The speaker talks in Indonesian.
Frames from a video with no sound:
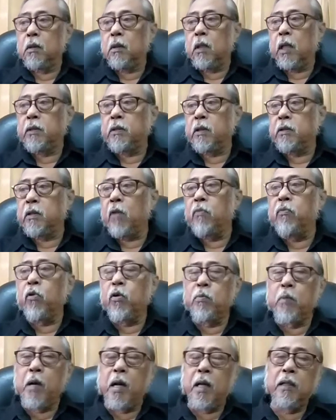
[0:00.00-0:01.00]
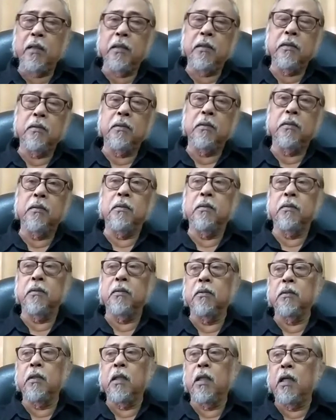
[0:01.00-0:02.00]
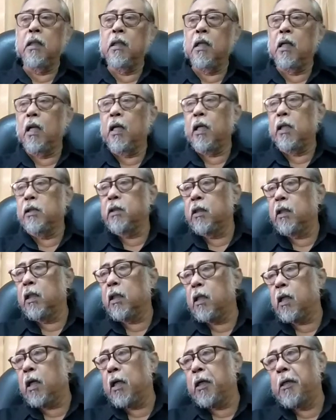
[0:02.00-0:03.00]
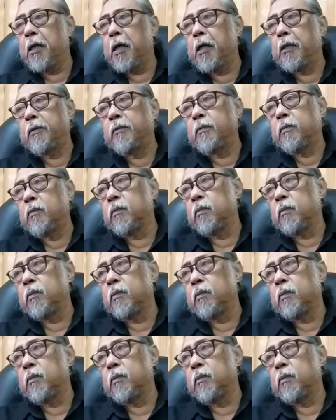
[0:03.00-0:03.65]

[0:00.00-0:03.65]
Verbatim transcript: Estetika formal adalah estetika yang